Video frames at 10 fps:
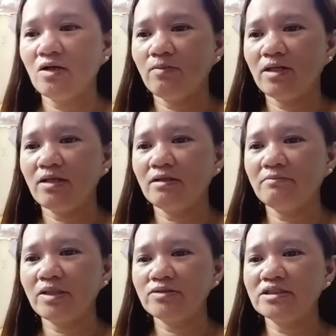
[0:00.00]
baga
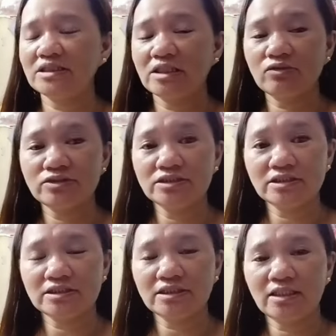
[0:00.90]
meron din silang
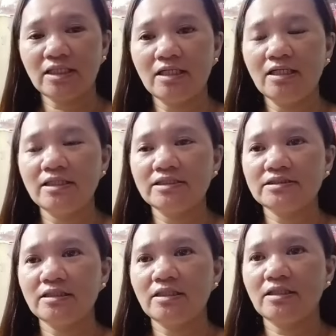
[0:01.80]
concern sa
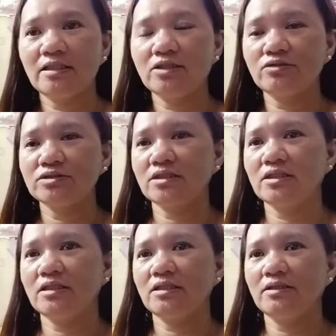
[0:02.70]
sa ano sa